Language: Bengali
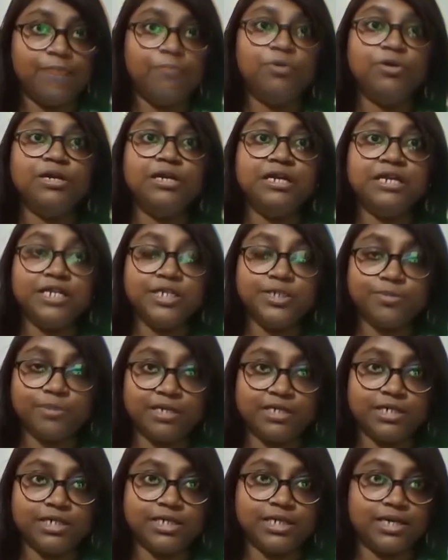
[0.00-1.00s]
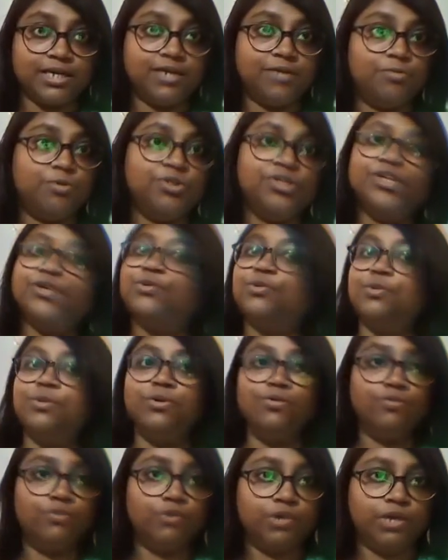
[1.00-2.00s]
এবং ইংলিশ ভাষা জানার মধ্যে কোনো
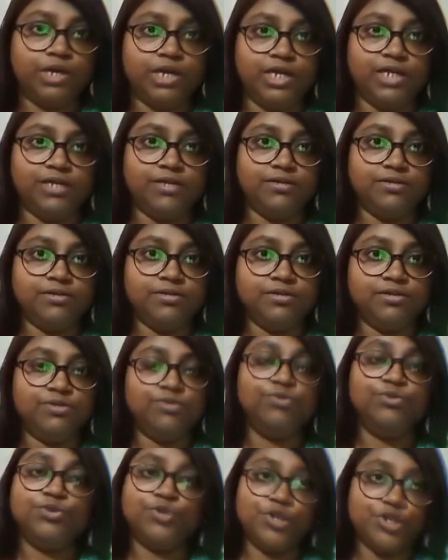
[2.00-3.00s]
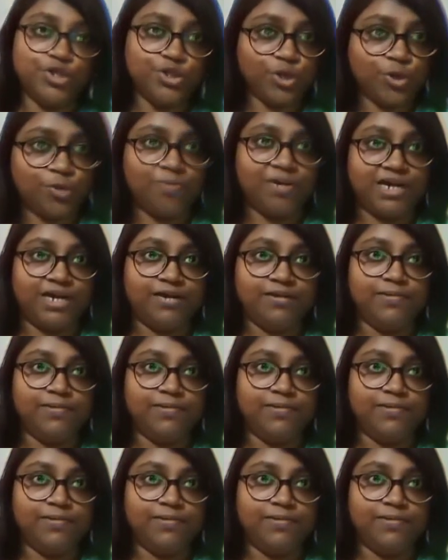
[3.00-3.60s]
ভুল নেই দুটোই সমান